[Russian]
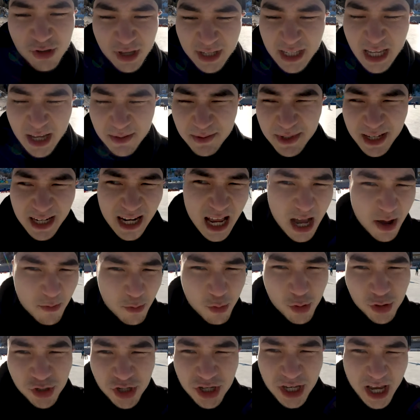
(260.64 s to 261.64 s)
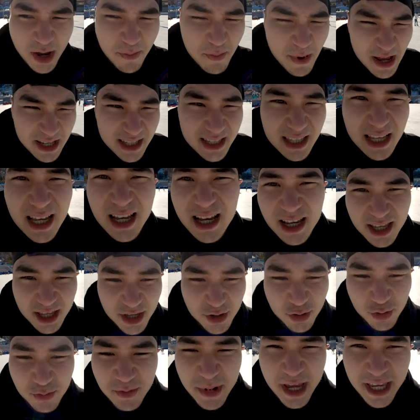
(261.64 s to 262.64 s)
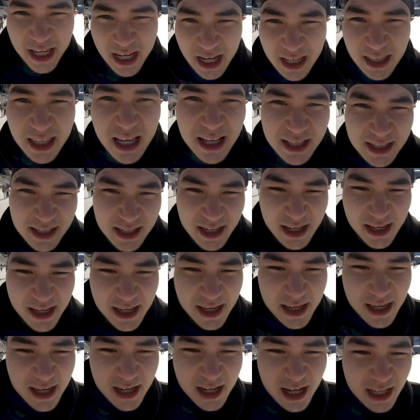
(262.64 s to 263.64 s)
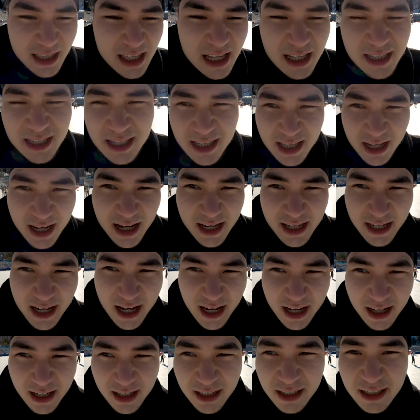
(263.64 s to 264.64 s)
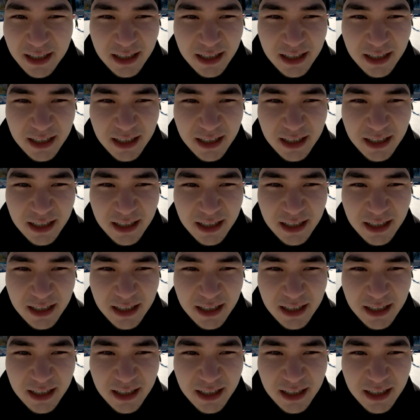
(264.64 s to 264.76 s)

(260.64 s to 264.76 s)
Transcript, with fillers: Но на самом деле очень опасно не уметь кататься и кататься на коньках.